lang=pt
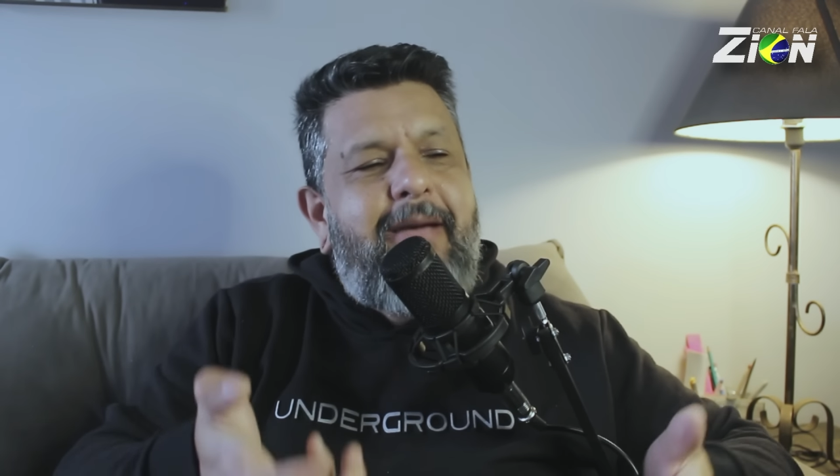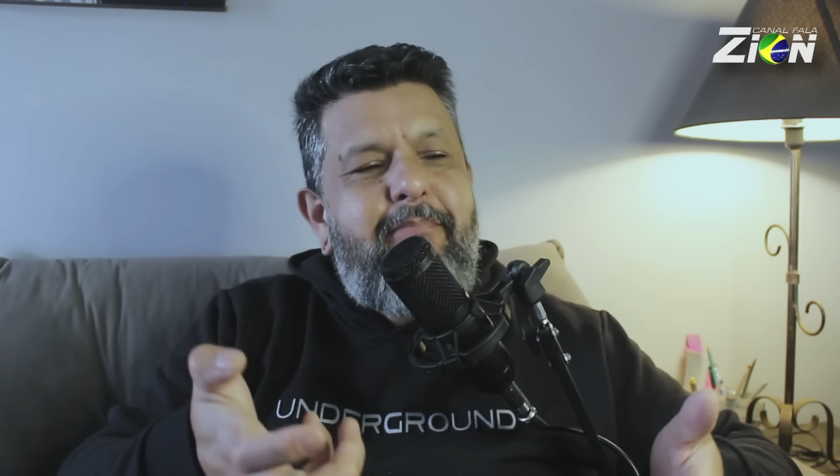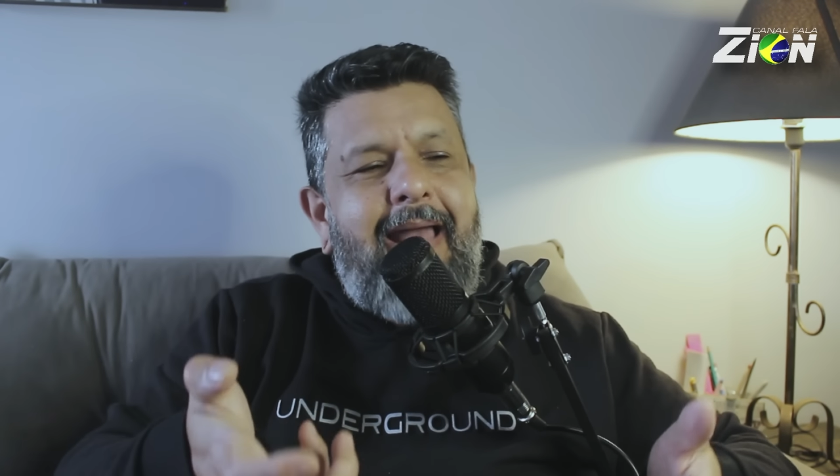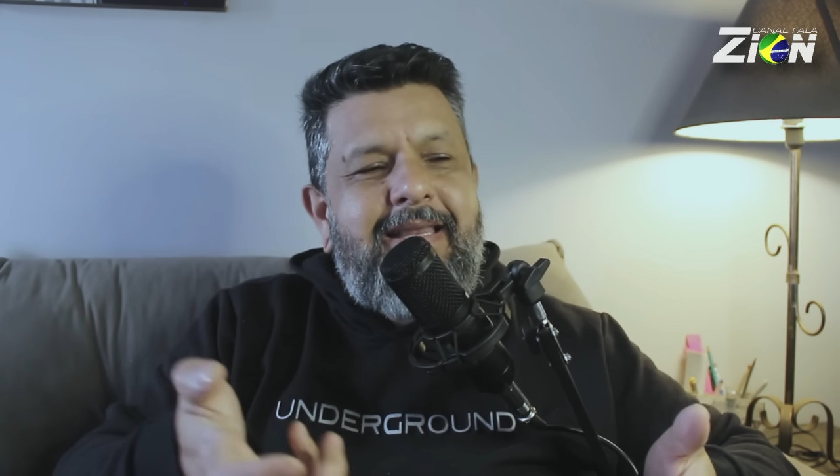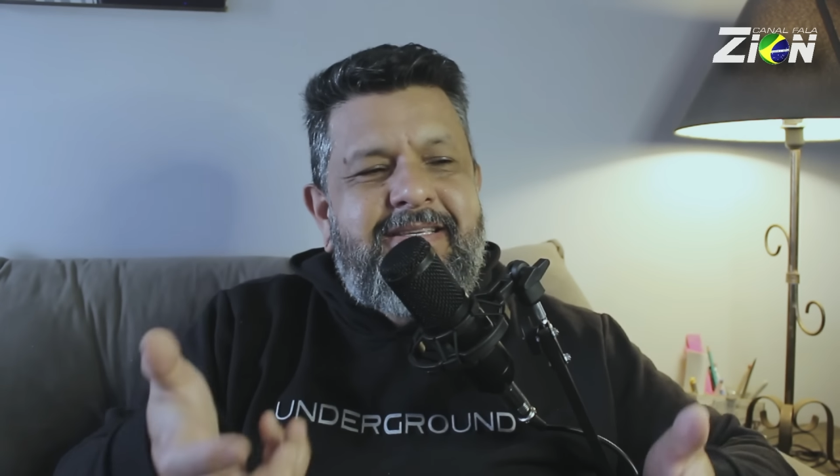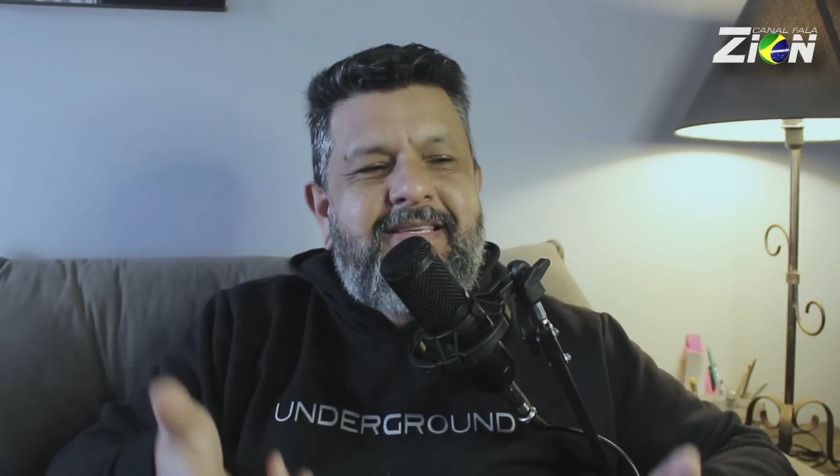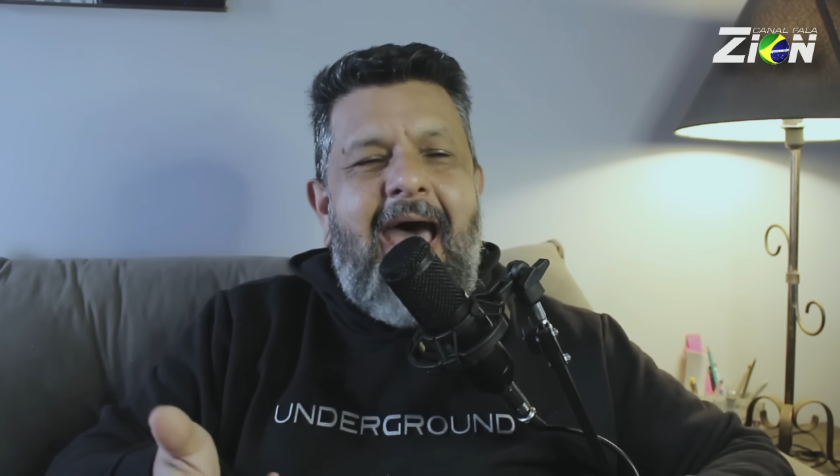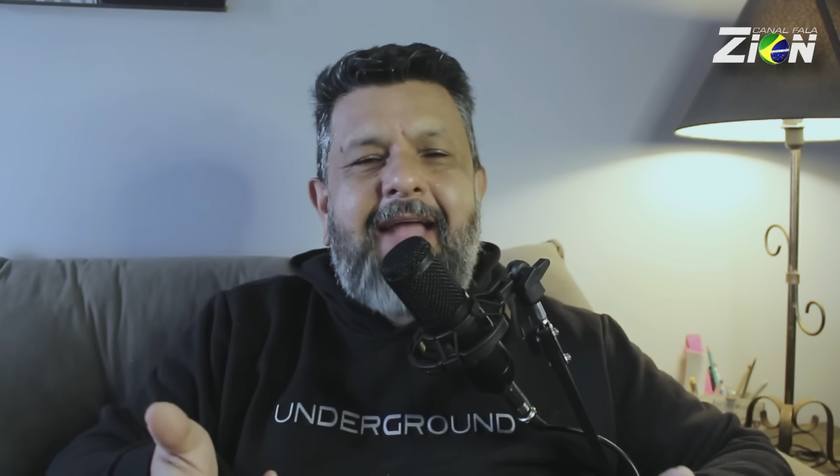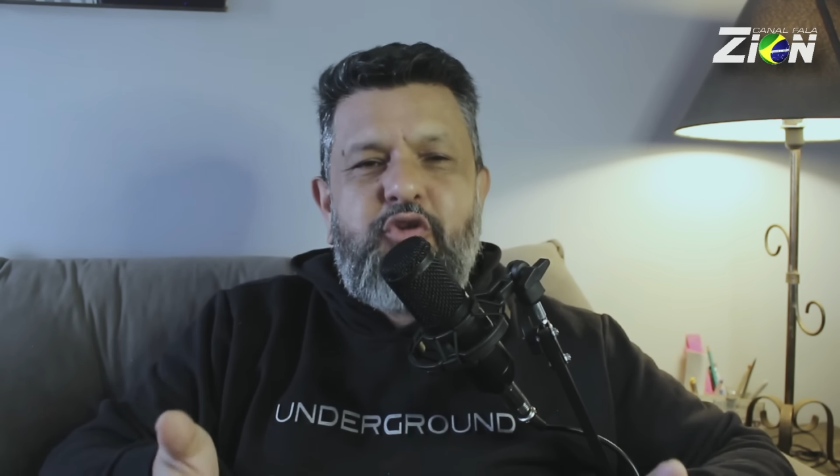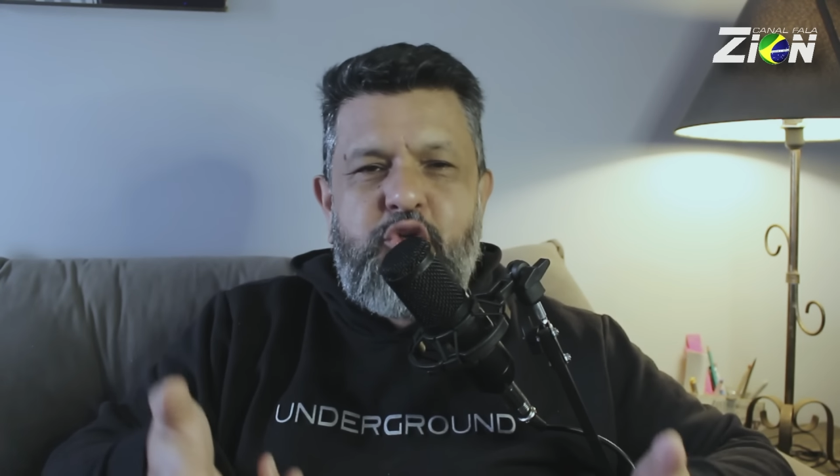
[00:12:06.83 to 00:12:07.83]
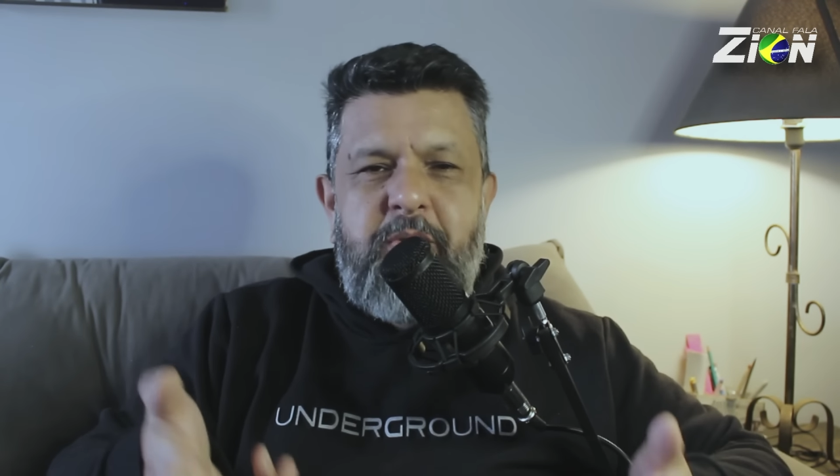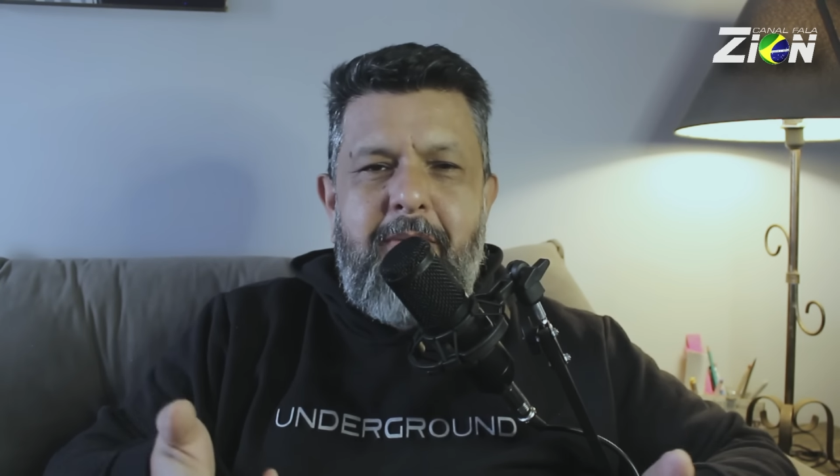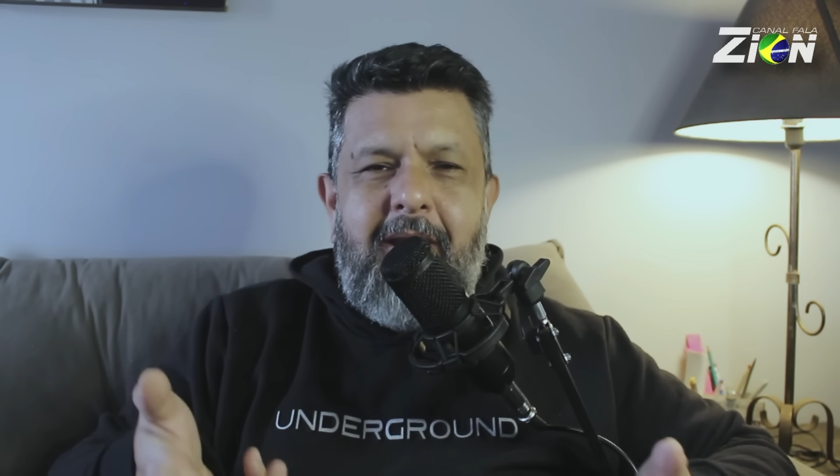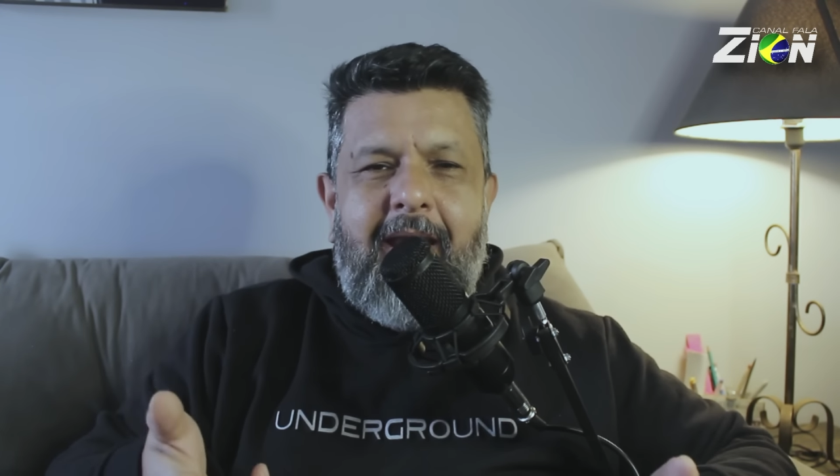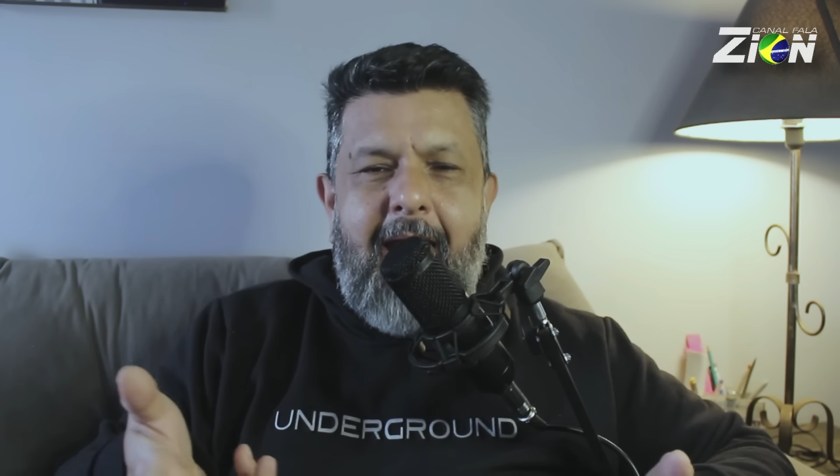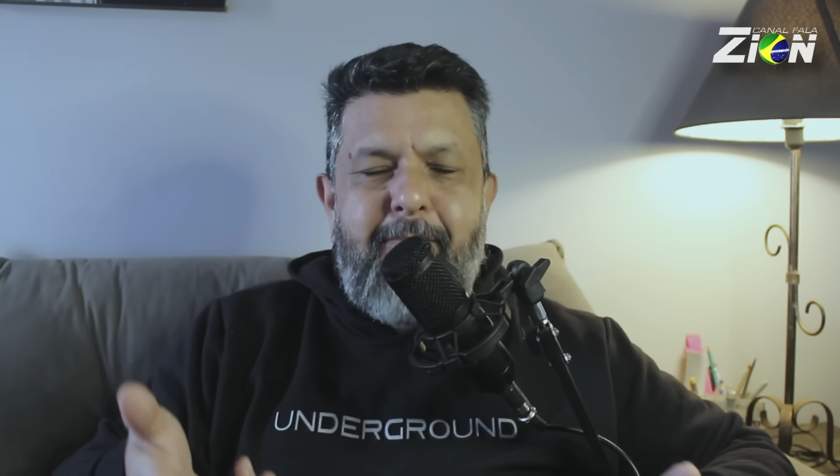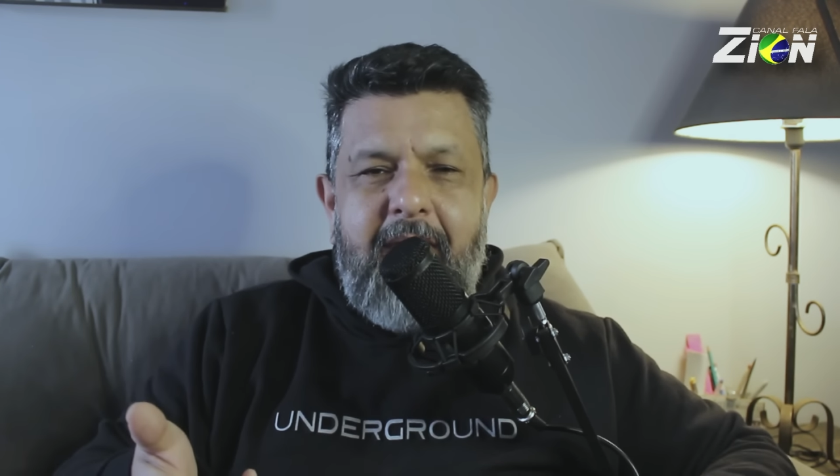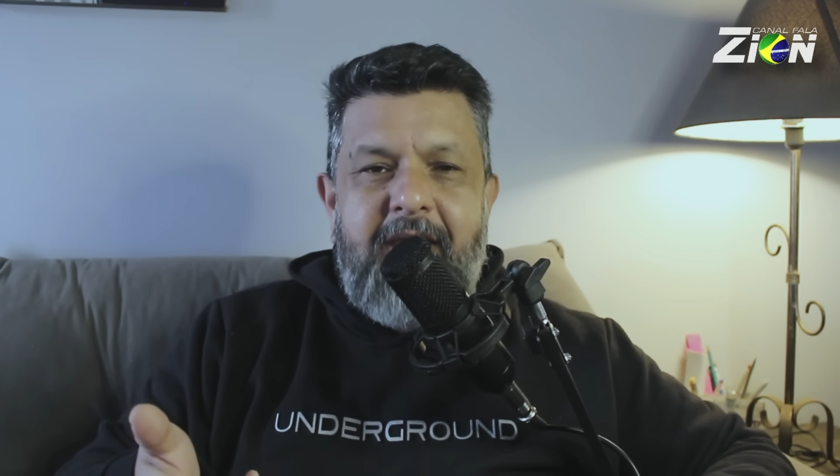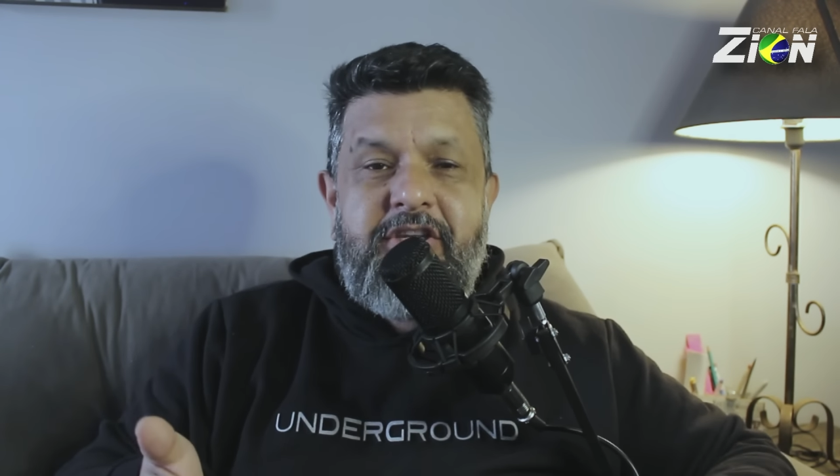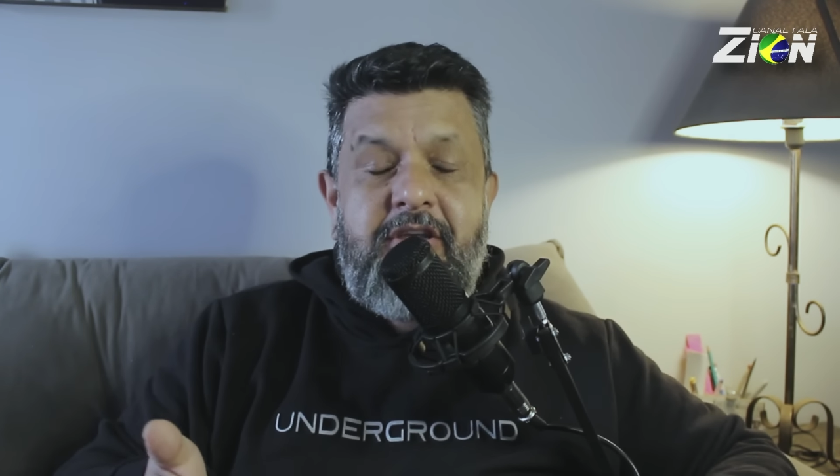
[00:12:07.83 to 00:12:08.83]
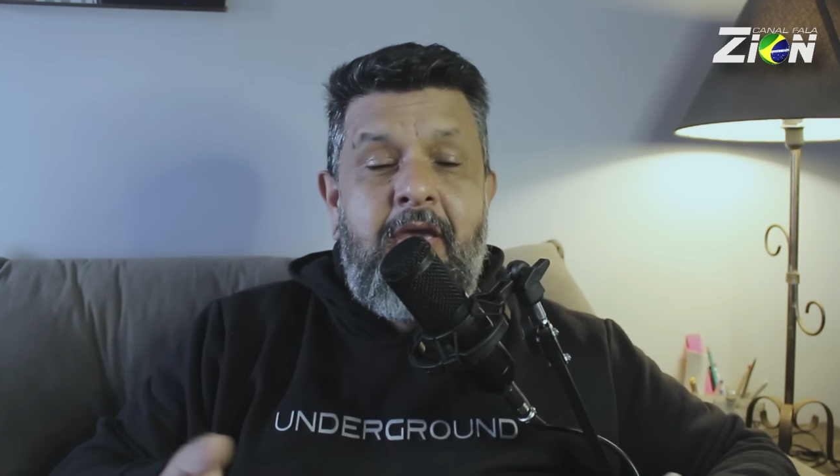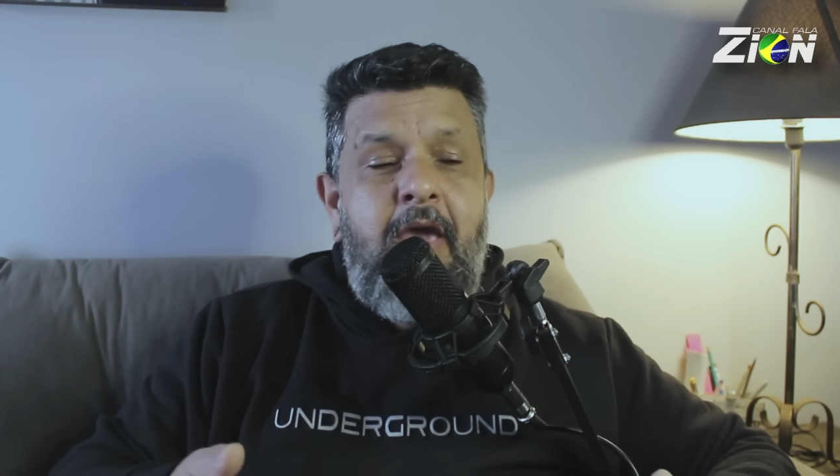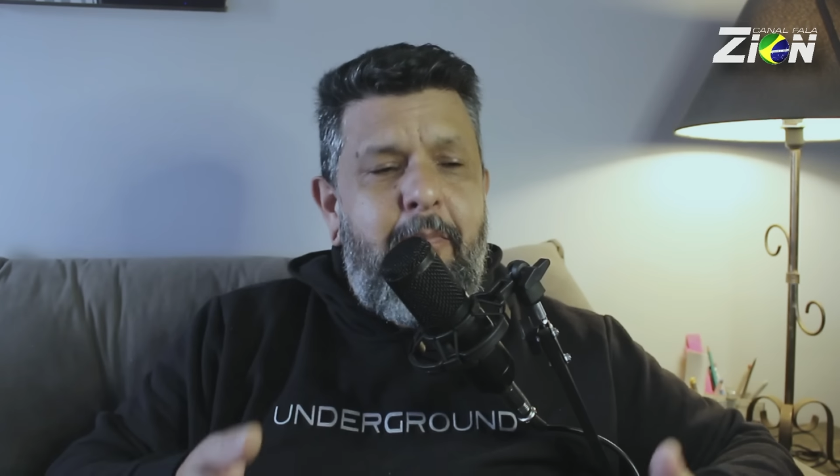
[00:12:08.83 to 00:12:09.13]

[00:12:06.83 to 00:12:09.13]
abalizados biblicamente,